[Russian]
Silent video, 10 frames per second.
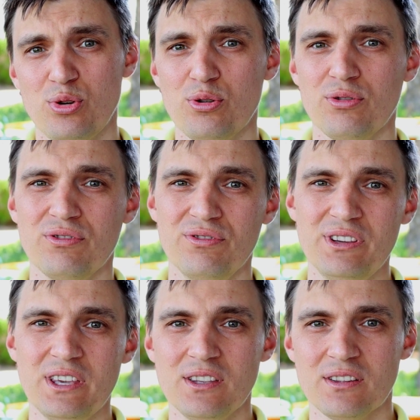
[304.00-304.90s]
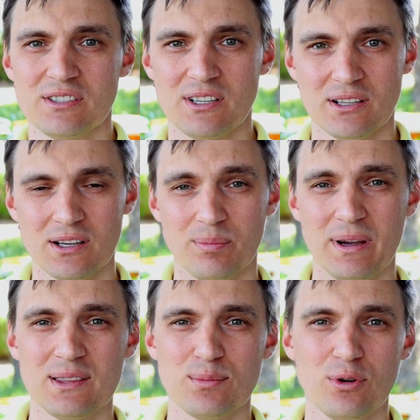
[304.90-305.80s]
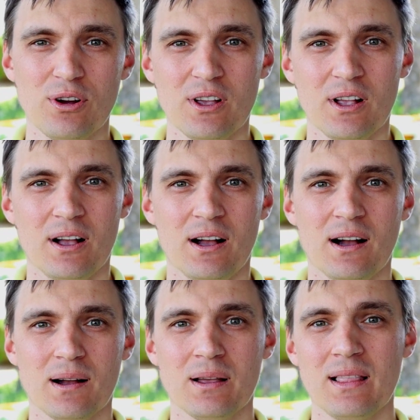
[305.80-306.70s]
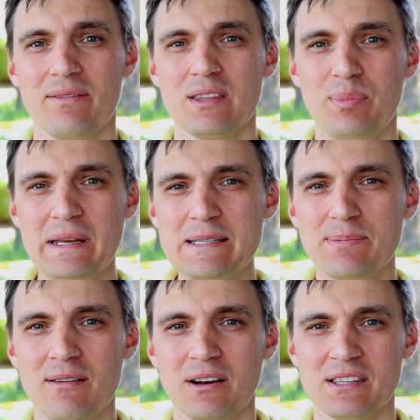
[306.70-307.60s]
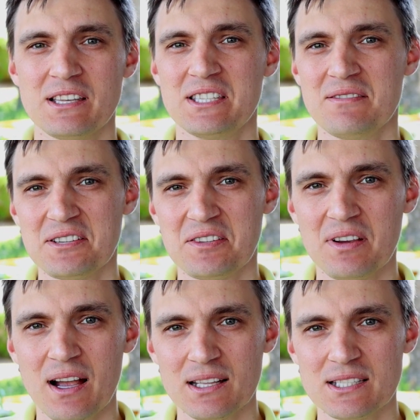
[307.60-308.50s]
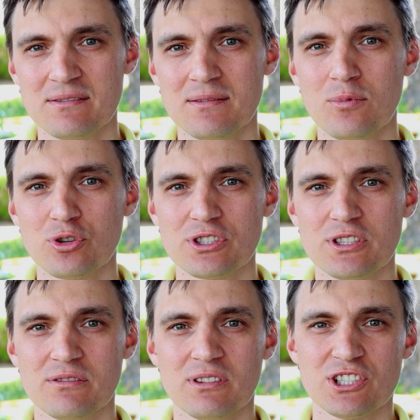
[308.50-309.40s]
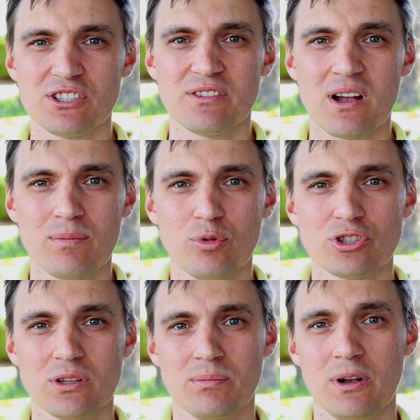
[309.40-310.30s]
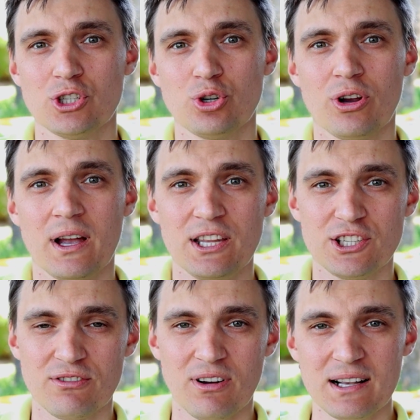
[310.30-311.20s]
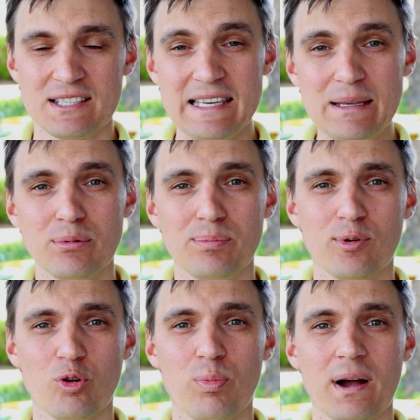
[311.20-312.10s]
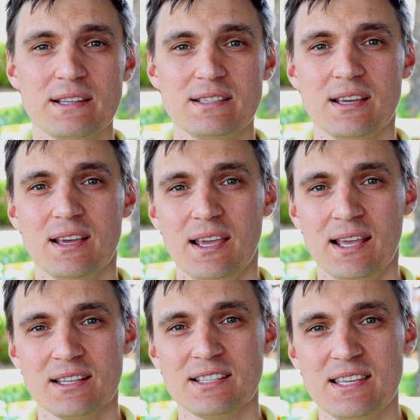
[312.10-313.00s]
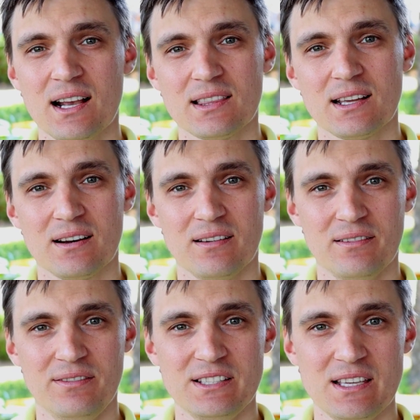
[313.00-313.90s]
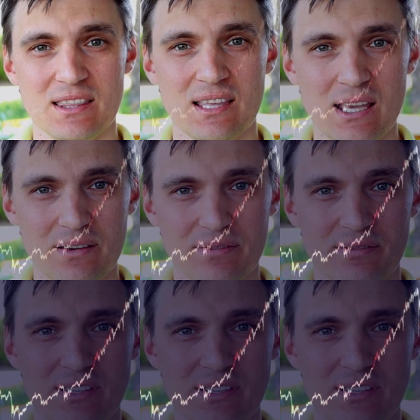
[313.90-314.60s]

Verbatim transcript: ее выкинет с рынка. Поэтому а главный принцип, наверное, здесь диверсификация. Вы можете вложить в как можно большое количество акций, либо покупать этот сектор в виде ETF, в